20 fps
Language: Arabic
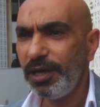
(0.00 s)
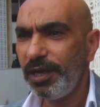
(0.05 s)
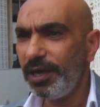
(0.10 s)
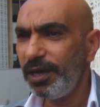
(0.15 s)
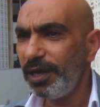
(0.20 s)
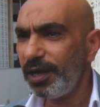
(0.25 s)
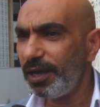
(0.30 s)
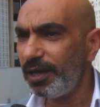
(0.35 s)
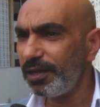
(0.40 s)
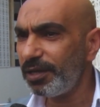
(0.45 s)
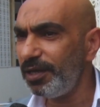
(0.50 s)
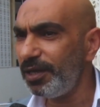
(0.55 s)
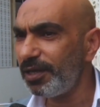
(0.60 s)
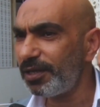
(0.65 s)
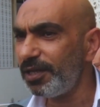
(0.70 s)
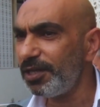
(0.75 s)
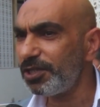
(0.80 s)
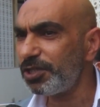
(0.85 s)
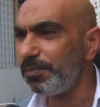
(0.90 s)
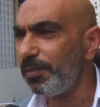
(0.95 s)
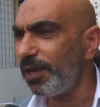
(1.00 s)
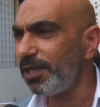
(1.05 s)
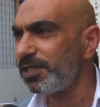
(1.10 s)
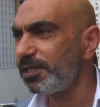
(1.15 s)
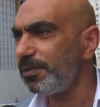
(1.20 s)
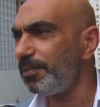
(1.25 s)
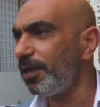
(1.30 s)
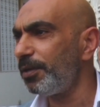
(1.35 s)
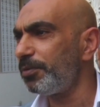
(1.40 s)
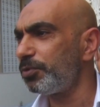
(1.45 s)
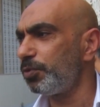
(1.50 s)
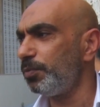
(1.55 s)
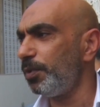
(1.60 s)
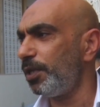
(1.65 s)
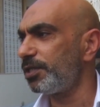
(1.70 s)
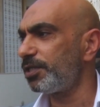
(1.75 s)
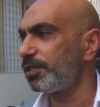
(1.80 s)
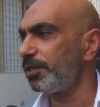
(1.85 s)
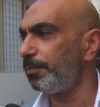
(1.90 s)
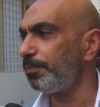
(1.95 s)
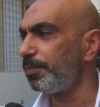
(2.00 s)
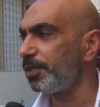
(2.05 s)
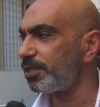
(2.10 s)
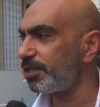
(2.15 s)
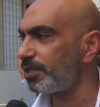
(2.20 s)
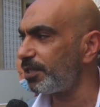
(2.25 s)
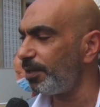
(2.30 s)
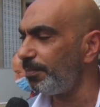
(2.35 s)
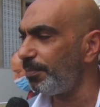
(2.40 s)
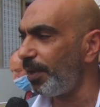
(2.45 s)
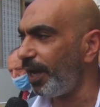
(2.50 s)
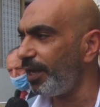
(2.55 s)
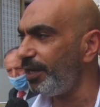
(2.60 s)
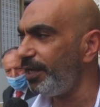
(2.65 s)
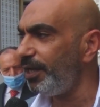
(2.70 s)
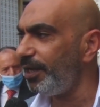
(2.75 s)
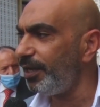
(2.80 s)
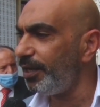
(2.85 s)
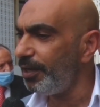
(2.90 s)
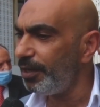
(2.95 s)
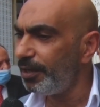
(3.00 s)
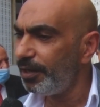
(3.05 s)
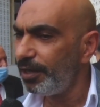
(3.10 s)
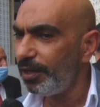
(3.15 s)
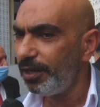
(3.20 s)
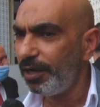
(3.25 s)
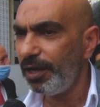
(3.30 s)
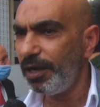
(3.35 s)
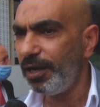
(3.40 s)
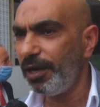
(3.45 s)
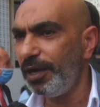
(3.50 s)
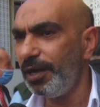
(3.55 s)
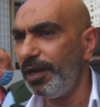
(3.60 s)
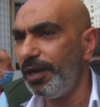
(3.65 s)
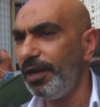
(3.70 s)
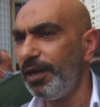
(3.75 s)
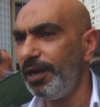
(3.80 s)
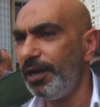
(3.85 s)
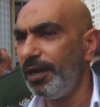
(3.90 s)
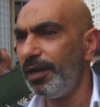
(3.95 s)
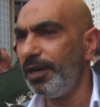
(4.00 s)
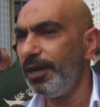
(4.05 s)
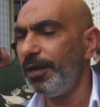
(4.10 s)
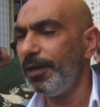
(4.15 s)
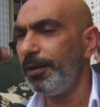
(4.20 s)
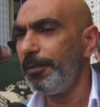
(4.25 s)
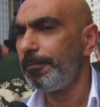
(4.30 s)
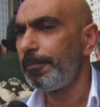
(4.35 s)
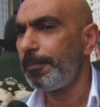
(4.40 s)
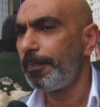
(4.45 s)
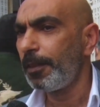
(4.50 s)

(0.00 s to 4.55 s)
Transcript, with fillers: آه، قضية ليش معصب انا مش معصب بس معالي آه،